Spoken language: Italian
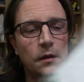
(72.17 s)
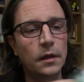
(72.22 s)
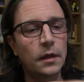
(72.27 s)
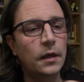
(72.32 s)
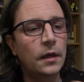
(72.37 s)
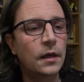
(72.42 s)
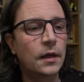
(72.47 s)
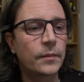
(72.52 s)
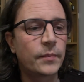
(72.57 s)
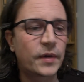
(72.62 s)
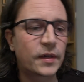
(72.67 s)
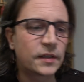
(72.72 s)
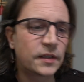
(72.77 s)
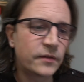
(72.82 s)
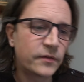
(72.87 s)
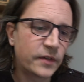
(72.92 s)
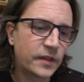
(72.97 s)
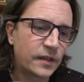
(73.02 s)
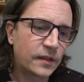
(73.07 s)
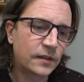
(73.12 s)
e la
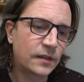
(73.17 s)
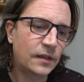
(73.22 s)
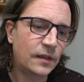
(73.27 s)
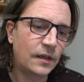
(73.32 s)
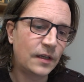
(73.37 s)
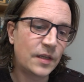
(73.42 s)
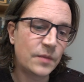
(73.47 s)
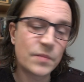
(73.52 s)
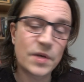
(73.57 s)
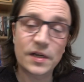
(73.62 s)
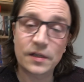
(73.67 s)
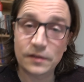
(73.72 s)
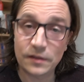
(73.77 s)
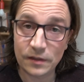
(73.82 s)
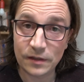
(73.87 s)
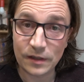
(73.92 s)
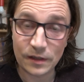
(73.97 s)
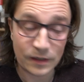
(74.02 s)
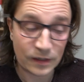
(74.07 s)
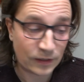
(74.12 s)
parte verde
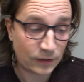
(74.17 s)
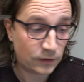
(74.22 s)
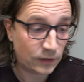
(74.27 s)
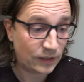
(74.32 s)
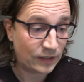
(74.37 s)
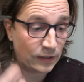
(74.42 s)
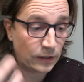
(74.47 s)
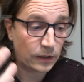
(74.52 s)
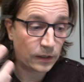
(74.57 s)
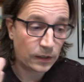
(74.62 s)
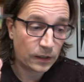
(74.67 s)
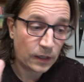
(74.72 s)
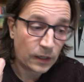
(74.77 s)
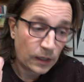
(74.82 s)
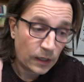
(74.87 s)
liberati dalle catene.